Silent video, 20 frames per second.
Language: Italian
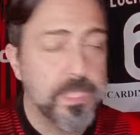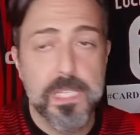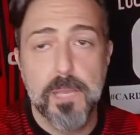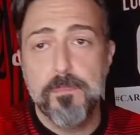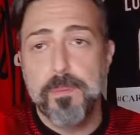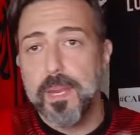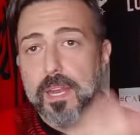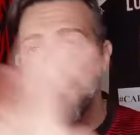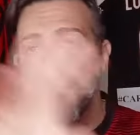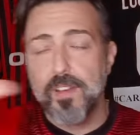
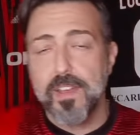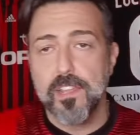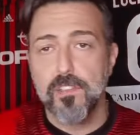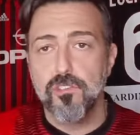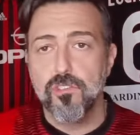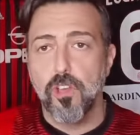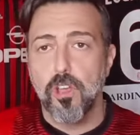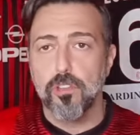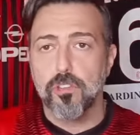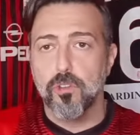Sempre nel
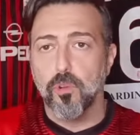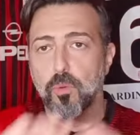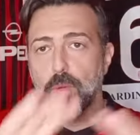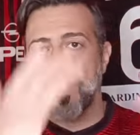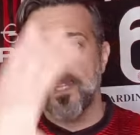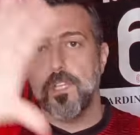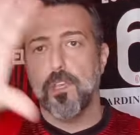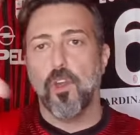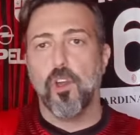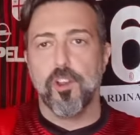Varesotto,
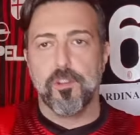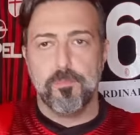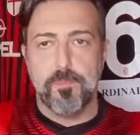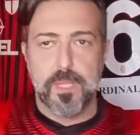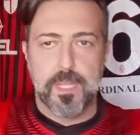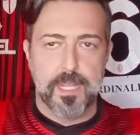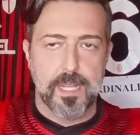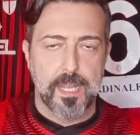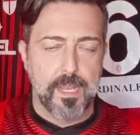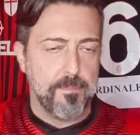quindi
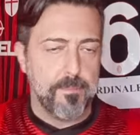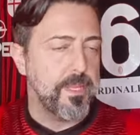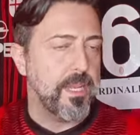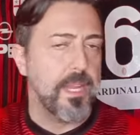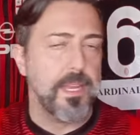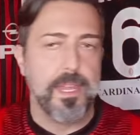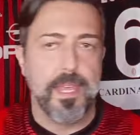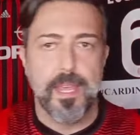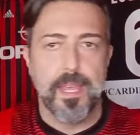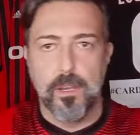orbita
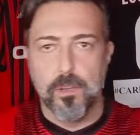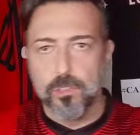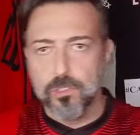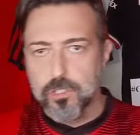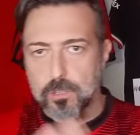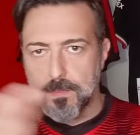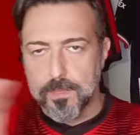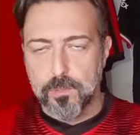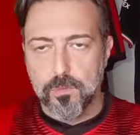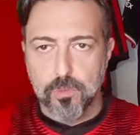Milanello,
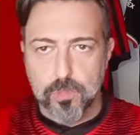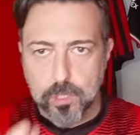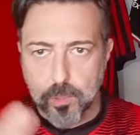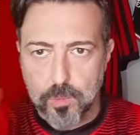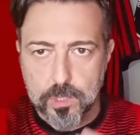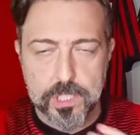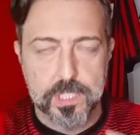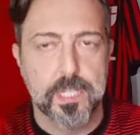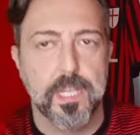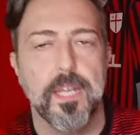insomma, tutto
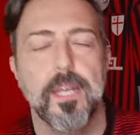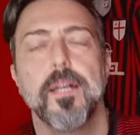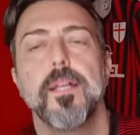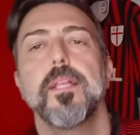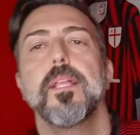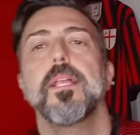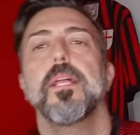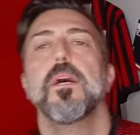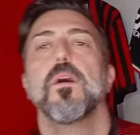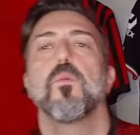questa,
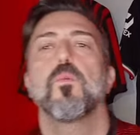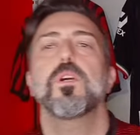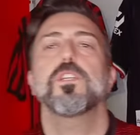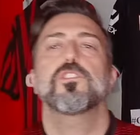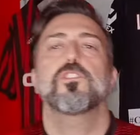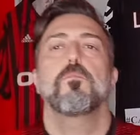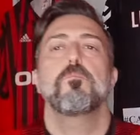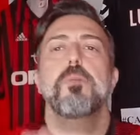questo